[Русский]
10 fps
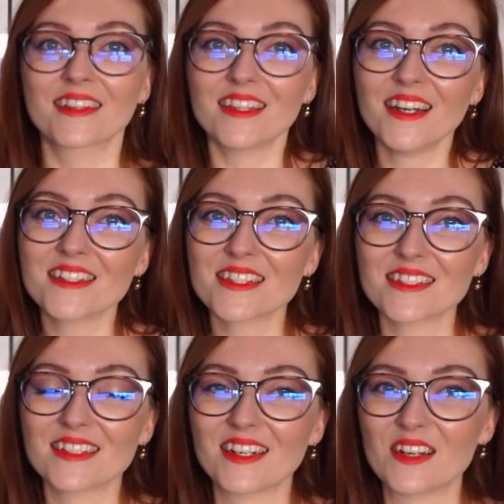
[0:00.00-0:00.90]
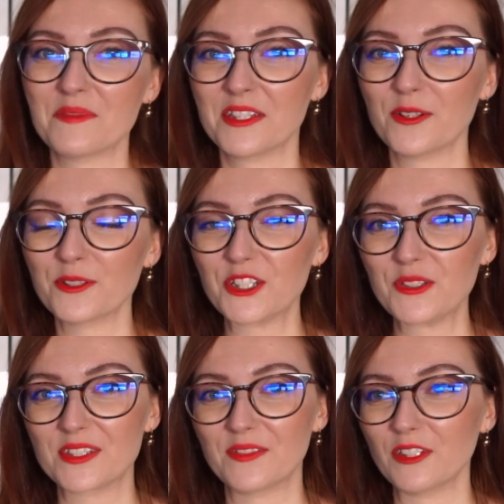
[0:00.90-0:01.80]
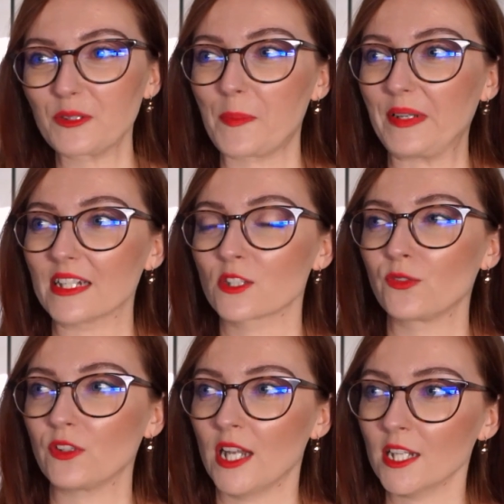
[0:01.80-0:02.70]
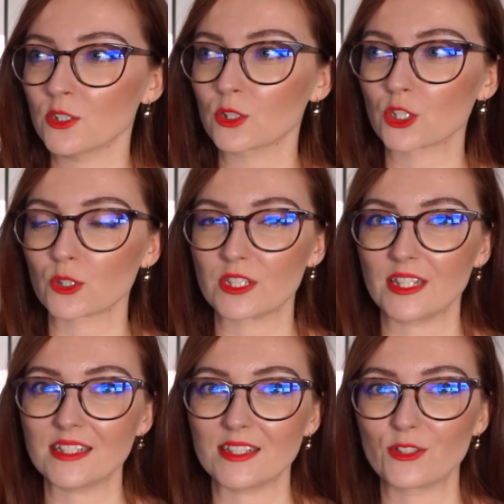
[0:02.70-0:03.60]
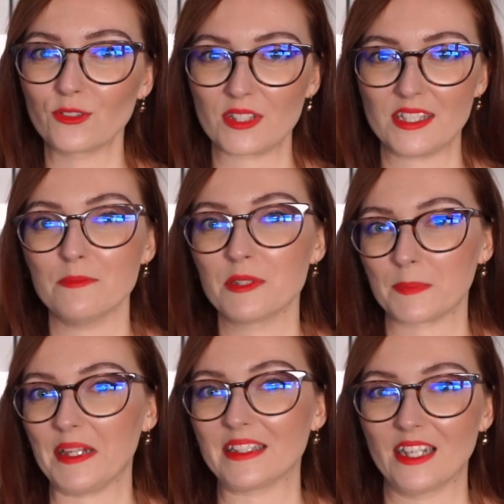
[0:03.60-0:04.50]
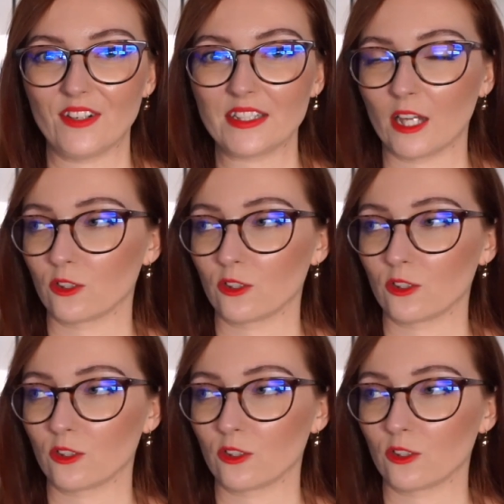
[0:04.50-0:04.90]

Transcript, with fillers: Также э, меня очень удивило по приезду в Финляндию, что здесь идет везде бесплатная вода.